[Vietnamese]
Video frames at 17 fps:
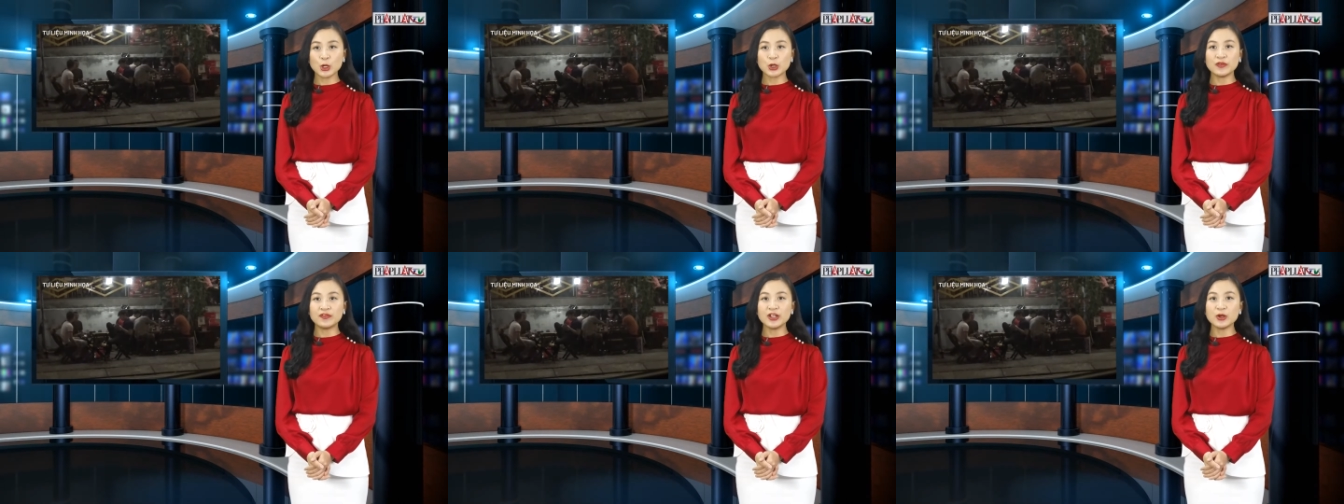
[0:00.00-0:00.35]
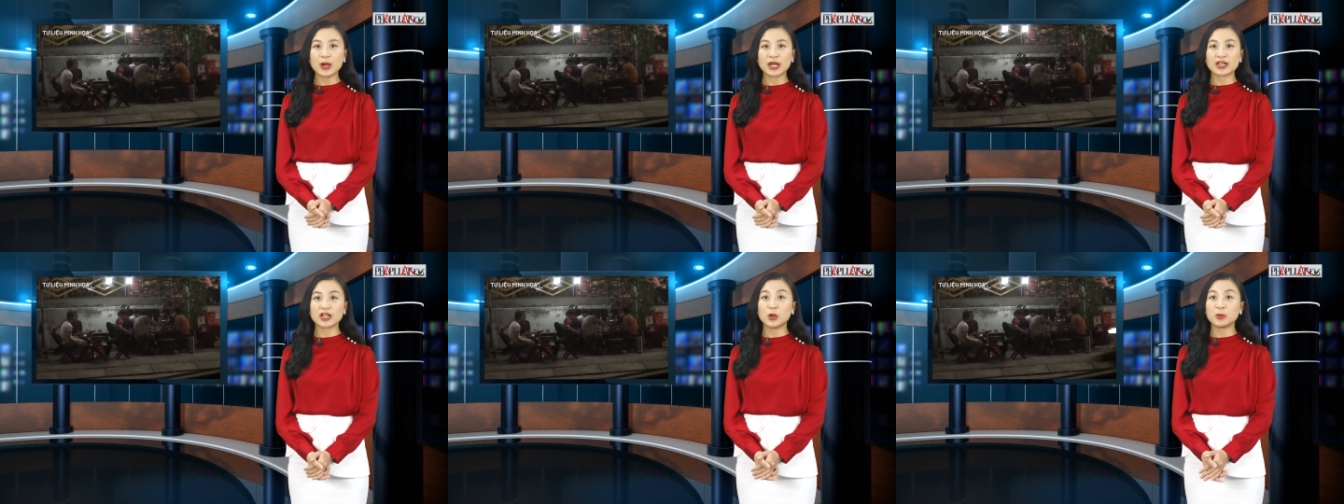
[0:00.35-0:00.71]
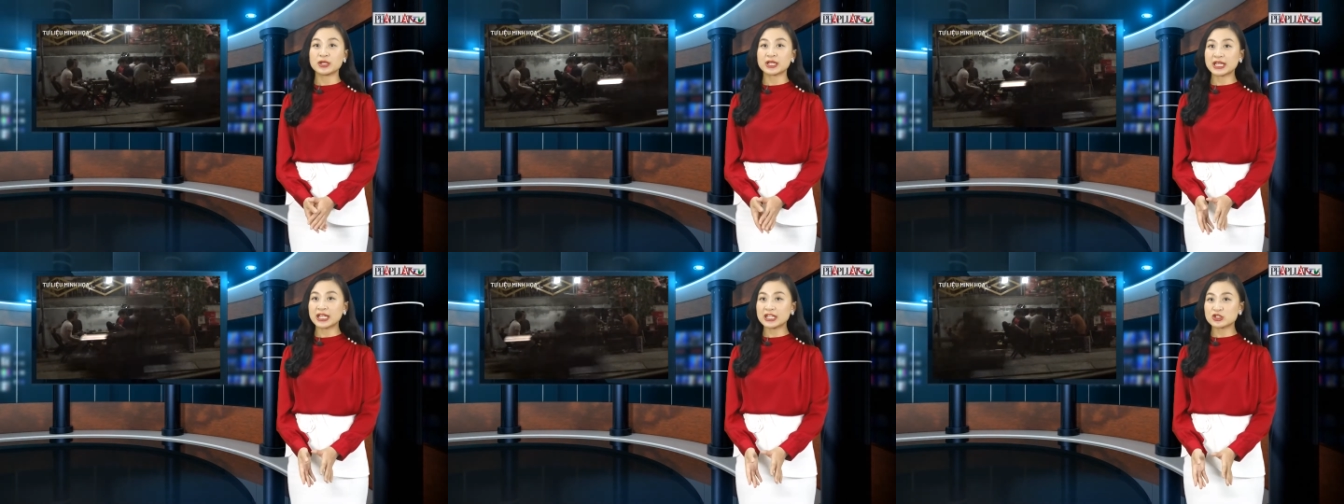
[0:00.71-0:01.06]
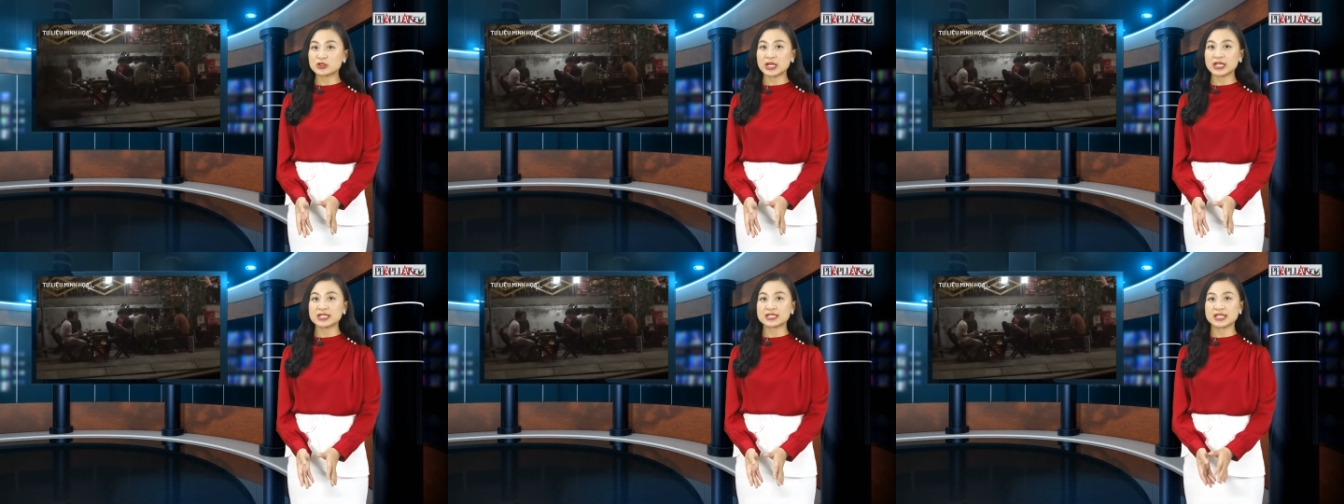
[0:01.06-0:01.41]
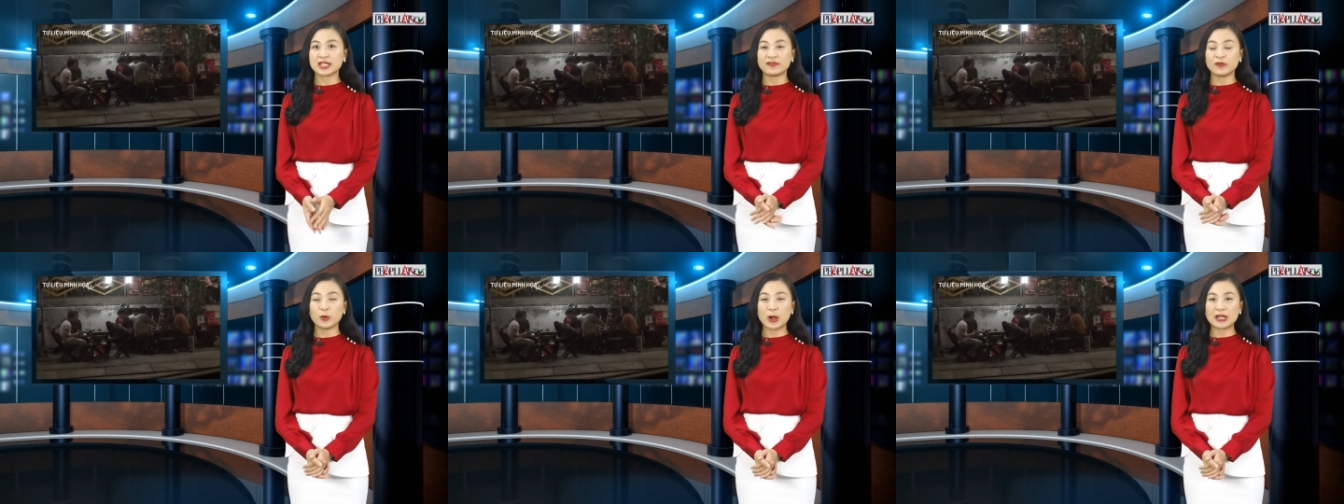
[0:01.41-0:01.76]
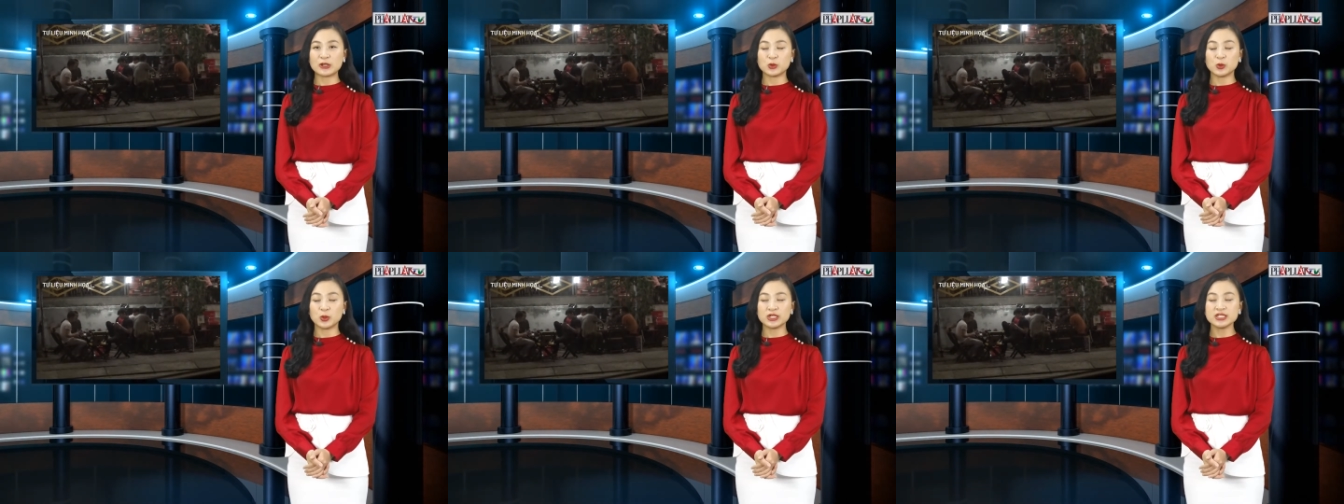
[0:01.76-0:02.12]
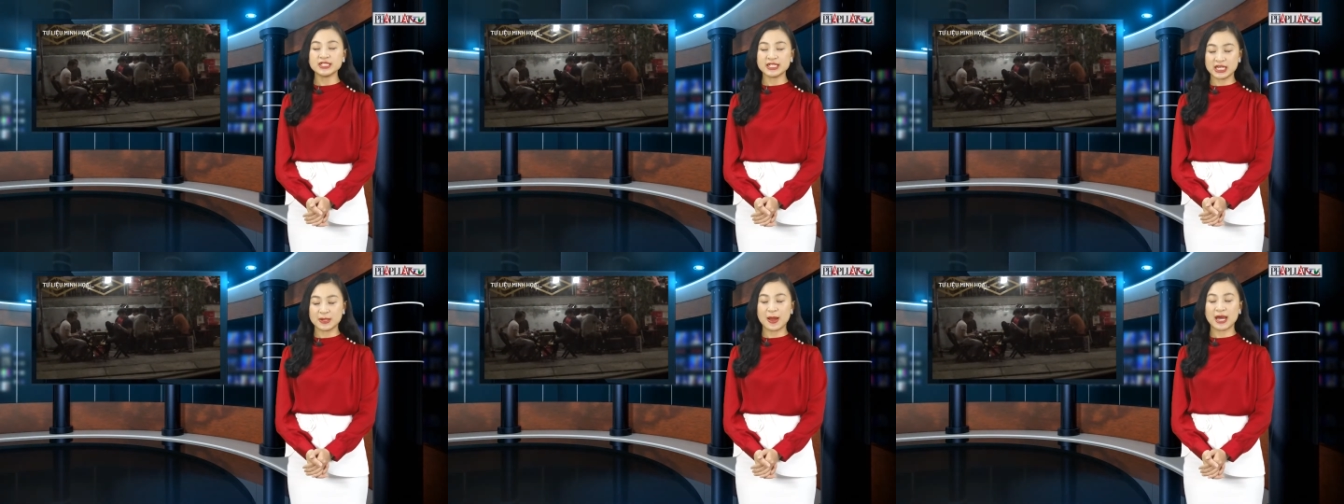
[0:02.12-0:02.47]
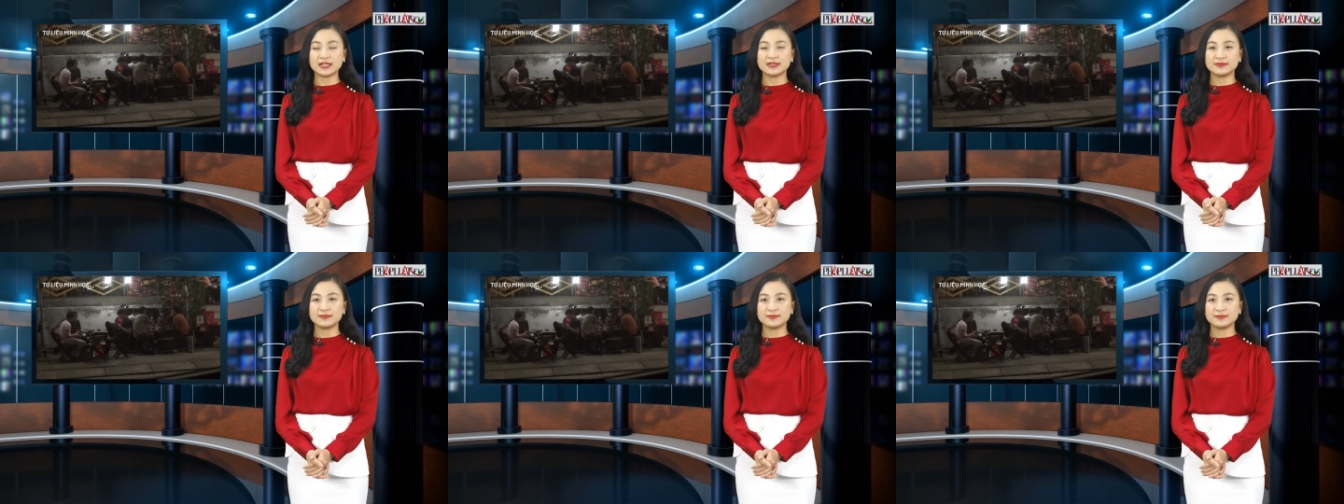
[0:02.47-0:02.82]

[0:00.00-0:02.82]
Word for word: đối với hoạt động kinh doanh dịch vụ ăn uống trên địa bàn.